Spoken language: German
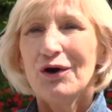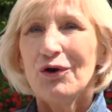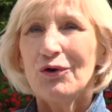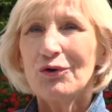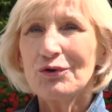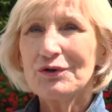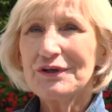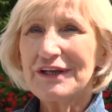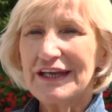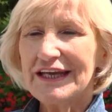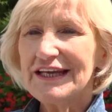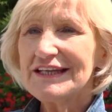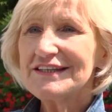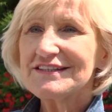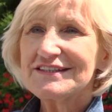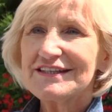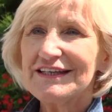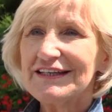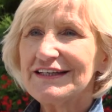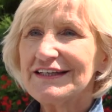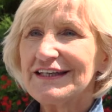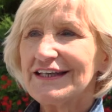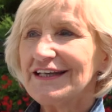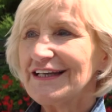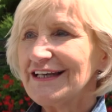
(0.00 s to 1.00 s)
Und jetzt
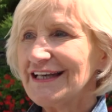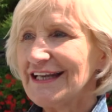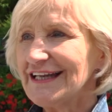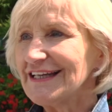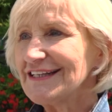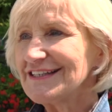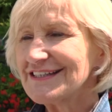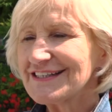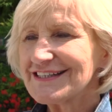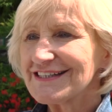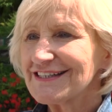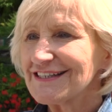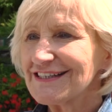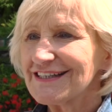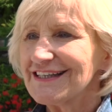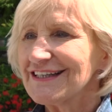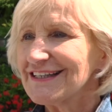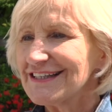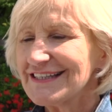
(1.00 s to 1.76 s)
in den letzten